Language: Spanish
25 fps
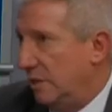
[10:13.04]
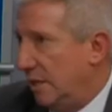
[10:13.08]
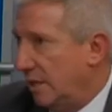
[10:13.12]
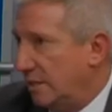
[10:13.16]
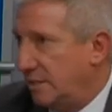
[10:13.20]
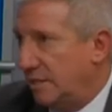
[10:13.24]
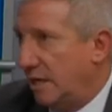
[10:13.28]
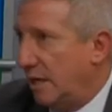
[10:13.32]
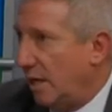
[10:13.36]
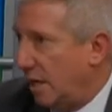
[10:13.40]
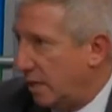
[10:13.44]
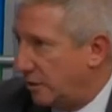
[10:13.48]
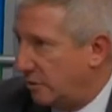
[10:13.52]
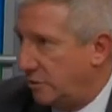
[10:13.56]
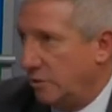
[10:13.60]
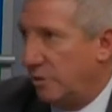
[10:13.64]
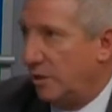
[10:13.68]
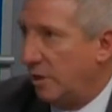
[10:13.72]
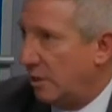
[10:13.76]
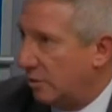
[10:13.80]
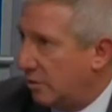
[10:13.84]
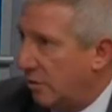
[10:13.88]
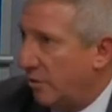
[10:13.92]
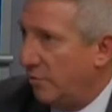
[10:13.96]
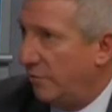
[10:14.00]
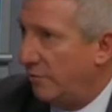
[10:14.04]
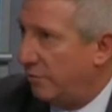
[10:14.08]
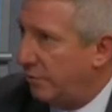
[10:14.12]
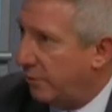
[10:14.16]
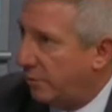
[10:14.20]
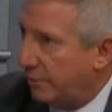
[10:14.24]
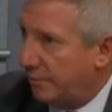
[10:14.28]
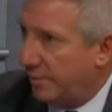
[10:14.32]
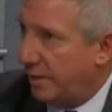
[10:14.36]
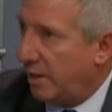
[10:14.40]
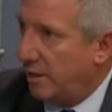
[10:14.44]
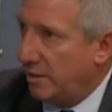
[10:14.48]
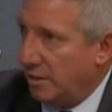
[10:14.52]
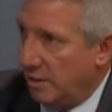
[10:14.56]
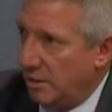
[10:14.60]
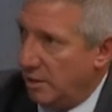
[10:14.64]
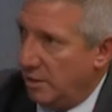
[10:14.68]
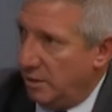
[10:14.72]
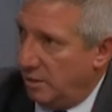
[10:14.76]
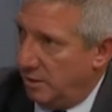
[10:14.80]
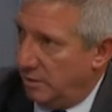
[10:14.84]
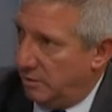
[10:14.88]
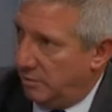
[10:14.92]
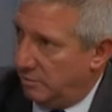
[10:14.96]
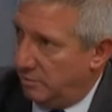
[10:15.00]
la selección la conforma
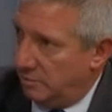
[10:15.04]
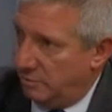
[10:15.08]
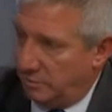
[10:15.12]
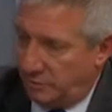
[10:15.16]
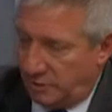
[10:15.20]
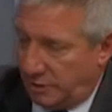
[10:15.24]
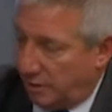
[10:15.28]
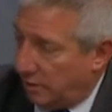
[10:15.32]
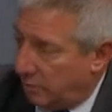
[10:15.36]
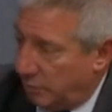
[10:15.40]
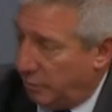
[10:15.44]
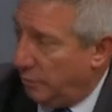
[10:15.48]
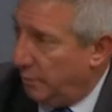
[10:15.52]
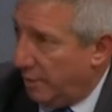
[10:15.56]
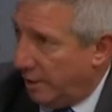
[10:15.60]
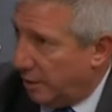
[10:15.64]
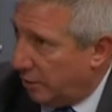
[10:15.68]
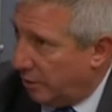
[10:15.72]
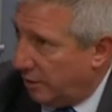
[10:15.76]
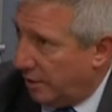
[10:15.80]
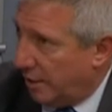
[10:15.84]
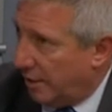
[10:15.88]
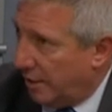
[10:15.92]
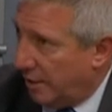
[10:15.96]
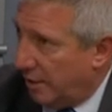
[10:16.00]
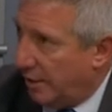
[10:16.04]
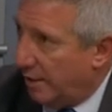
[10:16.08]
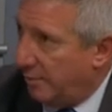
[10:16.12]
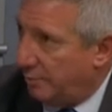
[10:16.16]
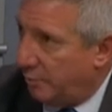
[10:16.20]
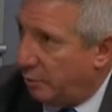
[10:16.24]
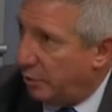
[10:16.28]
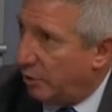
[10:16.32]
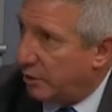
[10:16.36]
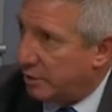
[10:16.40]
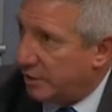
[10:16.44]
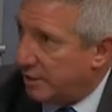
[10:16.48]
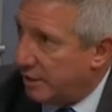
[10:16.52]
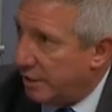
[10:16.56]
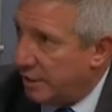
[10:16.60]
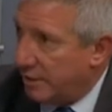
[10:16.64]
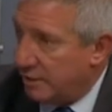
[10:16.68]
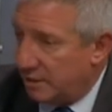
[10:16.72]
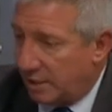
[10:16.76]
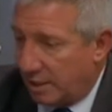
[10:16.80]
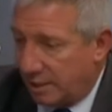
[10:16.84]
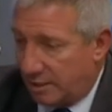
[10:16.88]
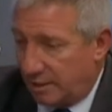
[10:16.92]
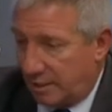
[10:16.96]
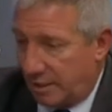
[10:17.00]
un sinnúmero de
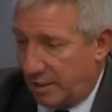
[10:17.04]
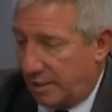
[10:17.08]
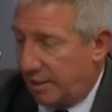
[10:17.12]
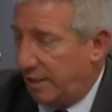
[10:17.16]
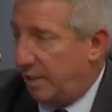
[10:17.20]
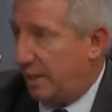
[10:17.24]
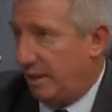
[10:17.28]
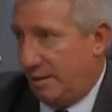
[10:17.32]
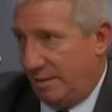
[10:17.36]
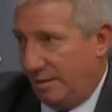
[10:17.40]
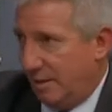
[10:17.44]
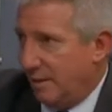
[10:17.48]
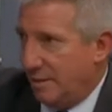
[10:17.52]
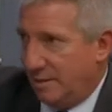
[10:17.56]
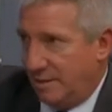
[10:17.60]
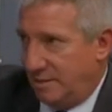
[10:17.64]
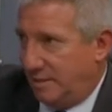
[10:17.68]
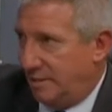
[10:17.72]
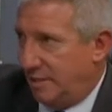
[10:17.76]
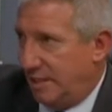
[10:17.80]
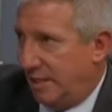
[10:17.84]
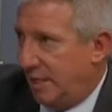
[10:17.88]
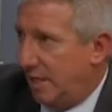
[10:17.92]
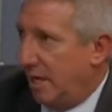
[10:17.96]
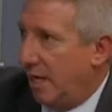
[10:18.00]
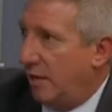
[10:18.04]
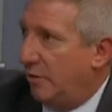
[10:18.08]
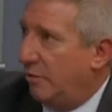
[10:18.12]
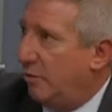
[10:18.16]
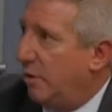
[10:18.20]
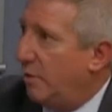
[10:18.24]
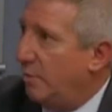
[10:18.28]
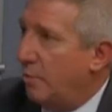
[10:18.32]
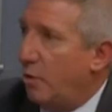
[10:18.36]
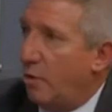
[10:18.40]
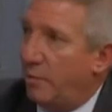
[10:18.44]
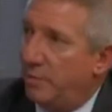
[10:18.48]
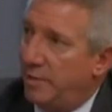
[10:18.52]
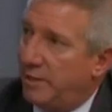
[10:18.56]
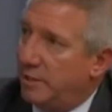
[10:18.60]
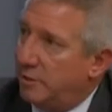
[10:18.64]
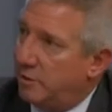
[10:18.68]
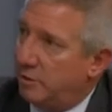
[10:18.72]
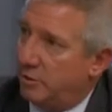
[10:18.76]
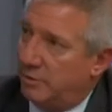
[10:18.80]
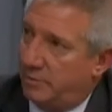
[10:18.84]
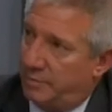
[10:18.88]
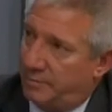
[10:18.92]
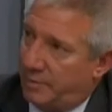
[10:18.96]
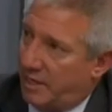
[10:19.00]
deportistas que, llegado al
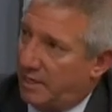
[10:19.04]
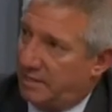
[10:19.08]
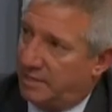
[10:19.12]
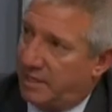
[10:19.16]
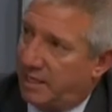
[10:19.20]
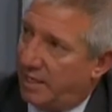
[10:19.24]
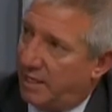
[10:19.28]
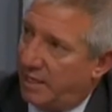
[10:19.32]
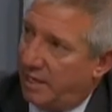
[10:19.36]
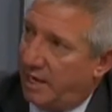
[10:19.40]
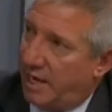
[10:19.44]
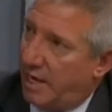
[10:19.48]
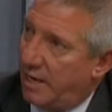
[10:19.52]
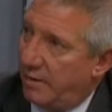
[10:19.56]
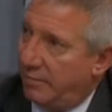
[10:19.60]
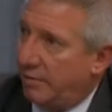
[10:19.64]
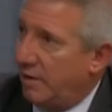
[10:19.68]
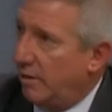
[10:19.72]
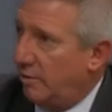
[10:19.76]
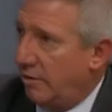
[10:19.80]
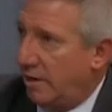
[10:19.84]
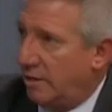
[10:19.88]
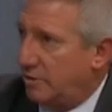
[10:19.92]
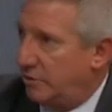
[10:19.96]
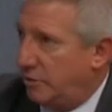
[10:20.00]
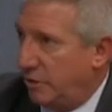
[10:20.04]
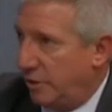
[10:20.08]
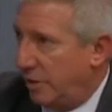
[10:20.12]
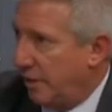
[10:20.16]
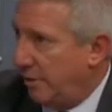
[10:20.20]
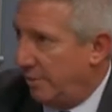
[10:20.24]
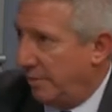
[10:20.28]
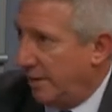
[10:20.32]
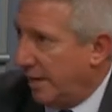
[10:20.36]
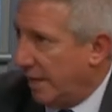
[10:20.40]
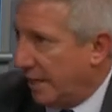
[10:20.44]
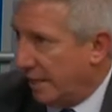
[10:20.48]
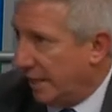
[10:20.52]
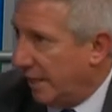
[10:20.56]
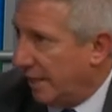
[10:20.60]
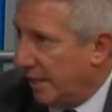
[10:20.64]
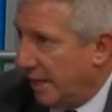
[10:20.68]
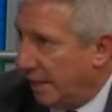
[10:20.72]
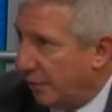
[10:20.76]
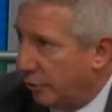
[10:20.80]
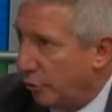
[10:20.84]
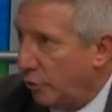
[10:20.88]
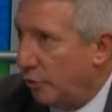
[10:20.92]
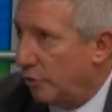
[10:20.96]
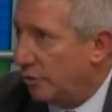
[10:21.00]
momento, pasadas las evaluaciones, van a
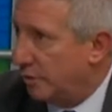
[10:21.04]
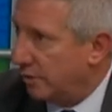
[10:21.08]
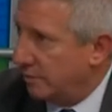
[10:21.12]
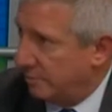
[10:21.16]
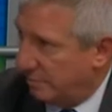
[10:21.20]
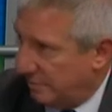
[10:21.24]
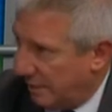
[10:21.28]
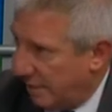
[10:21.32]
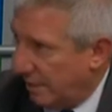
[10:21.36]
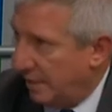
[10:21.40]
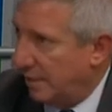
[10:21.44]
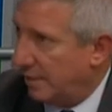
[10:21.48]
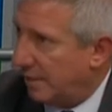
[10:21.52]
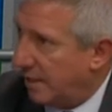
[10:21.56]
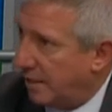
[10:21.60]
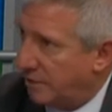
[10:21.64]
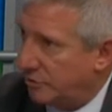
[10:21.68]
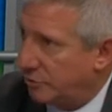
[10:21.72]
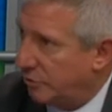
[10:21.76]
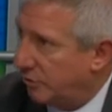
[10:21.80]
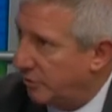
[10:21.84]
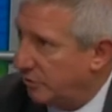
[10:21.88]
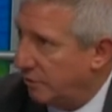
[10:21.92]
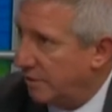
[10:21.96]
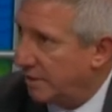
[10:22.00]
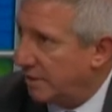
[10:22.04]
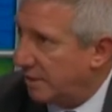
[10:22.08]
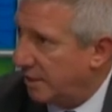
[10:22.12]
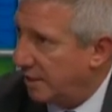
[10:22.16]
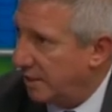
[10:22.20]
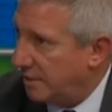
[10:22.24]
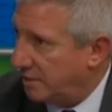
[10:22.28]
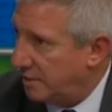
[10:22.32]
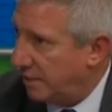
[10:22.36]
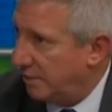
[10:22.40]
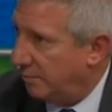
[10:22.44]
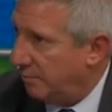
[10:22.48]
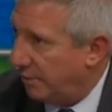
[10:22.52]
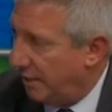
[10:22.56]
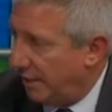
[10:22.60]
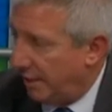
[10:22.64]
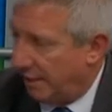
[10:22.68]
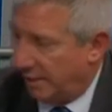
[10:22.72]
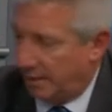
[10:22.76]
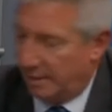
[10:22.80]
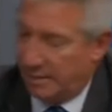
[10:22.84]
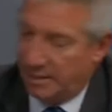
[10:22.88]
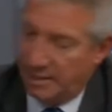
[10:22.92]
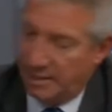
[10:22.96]
quedar dos, en el caso de nuestra disciplina.